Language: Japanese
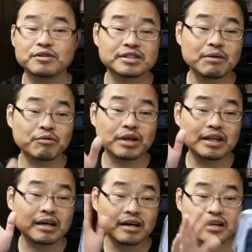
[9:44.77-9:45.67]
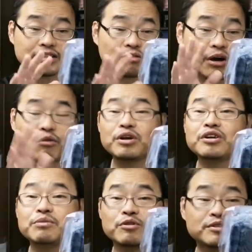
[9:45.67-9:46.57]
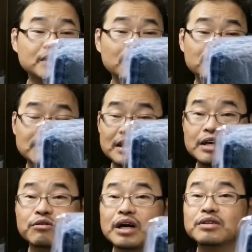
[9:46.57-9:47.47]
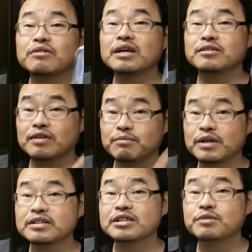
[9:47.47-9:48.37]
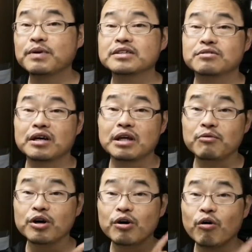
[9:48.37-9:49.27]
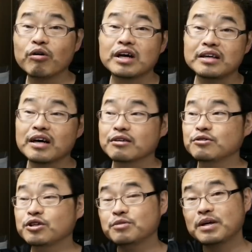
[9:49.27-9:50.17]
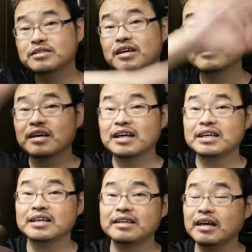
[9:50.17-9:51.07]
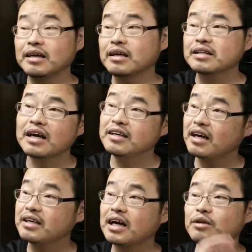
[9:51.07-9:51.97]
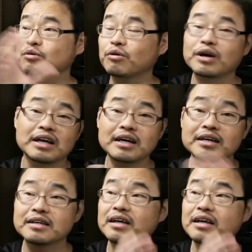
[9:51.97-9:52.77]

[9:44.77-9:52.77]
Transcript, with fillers: しかもこれね、ガラスとかホイールにも使えるんだって。あとライトレンズとかプラスチックパーツとかでも OK。だから車全体ね、タイヤ以外のところかな。